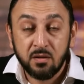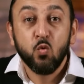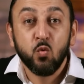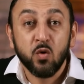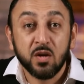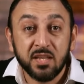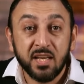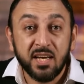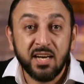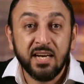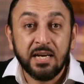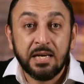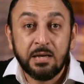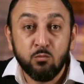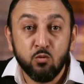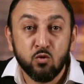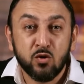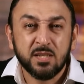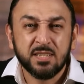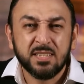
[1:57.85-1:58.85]
وضع
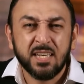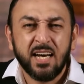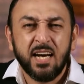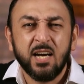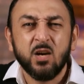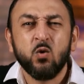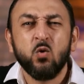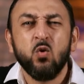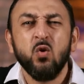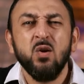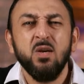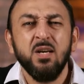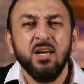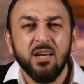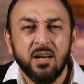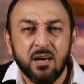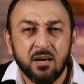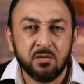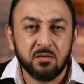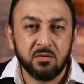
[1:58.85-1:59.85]
المكس عن كل
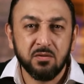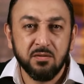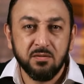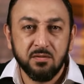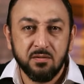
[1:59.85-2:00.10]
الأرض